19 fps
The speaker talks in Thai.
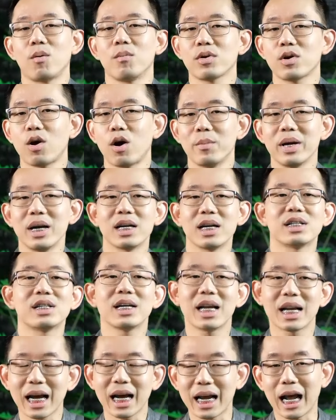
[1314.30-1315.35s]
ขอไม่เอ่ยชื่
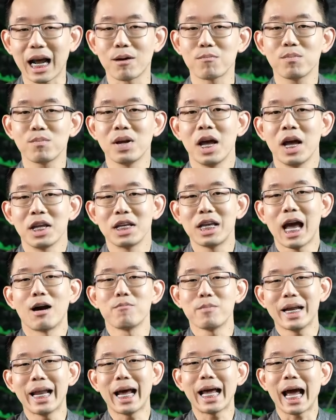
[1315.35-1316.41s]
อแล้วกันนะครับยัง
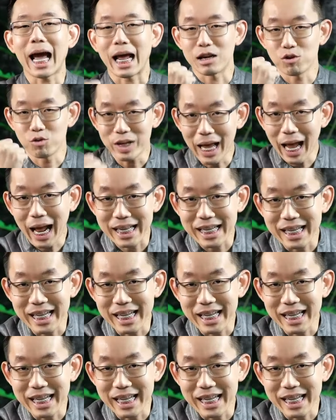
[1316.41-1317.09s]
ไม่ได้อนุญาต